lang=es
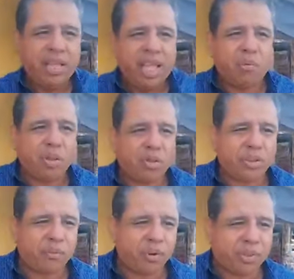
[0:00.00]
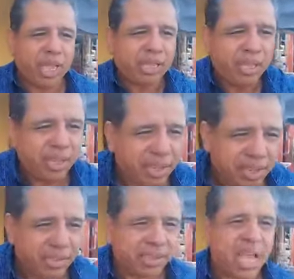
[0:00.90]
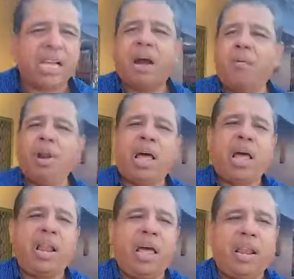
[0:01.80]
En cuanto se fue usted, se acabó la,